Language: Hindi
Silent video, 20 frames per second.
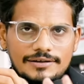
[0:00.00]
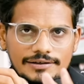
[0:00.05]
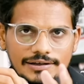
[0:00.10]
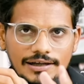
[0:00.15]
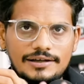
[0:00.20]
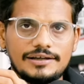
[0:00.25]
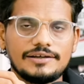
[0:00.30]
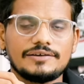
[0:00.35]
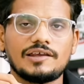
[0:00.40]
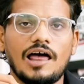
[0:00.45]

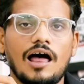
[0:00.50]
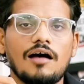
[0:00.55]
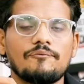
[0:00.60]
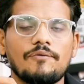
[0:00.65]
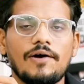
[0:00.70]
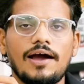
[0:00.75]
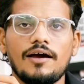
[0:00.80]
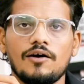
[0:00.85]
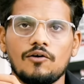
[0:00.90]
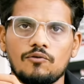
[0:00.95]
दिल की
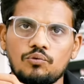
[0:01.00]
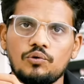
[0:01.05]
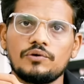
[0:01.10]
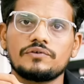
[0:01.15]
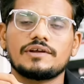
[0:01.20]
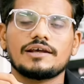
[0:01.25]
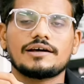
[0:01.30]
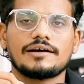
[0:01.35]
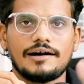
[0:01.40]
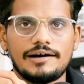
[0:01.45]
साफ है वो
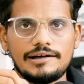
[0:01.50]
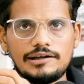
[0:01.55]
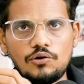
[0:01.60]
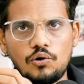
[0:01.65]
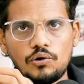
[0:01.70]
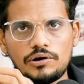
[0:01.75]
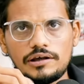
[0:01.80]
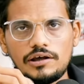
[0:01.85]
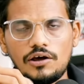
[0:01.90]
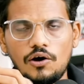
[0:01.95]
इससे खड़ी
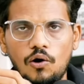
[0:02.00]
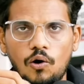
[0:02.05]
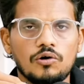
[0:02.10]
होगी